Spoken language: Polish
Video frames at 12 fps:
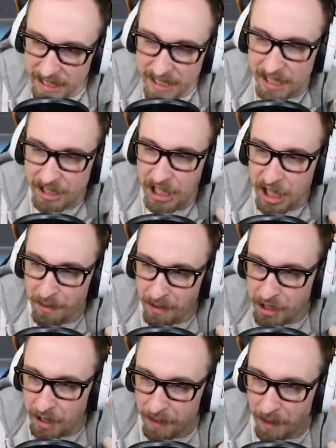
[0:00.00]
jesteś trzecią
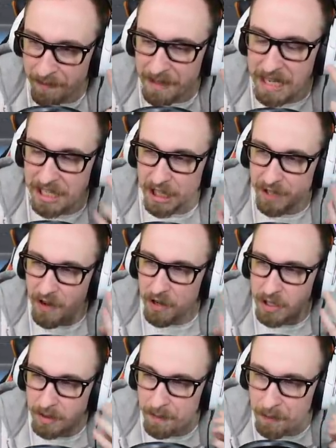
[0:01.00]
osobą, jeszcze dwie
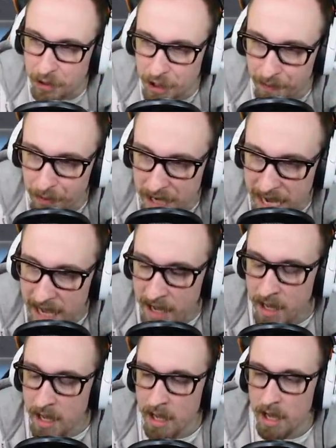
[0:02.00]
osoby potrzebuję.
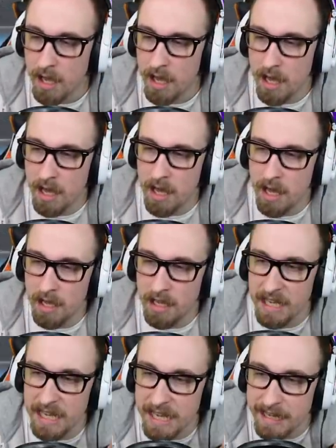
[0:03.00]
E,
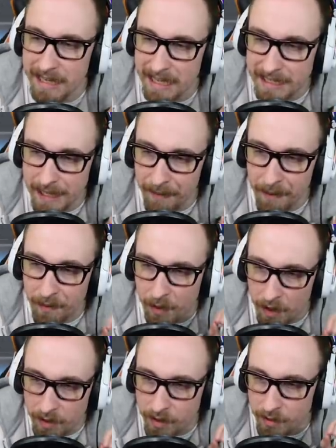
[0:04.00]
I na samym
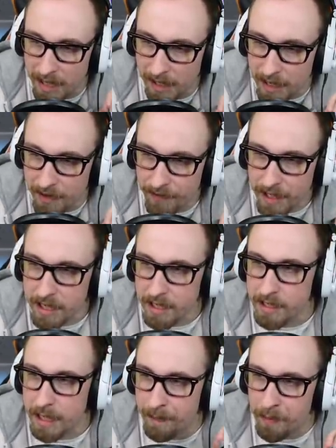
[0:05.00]
końcu
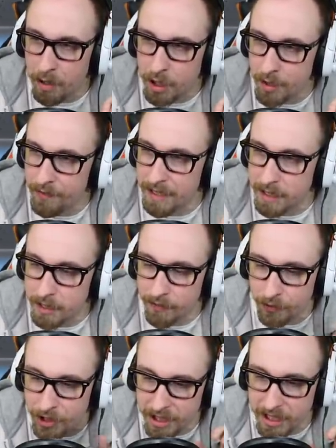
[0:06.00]
nagrywki zaproszę was
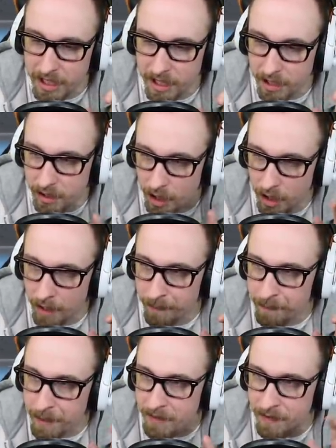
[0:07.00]
wszystkich do
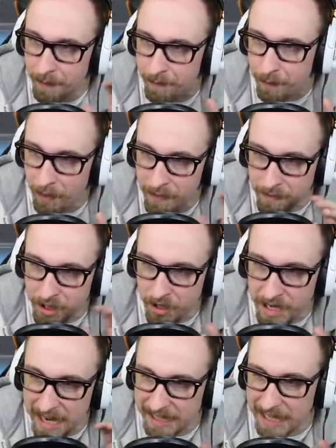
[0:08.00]
lobby i wam powiem
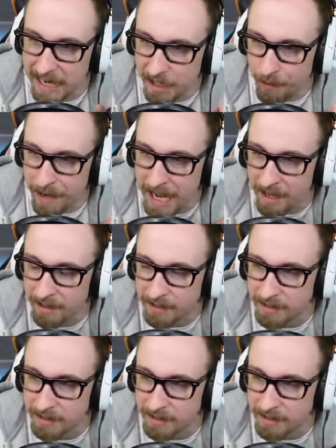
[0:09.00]
co i jak dalej, dobra?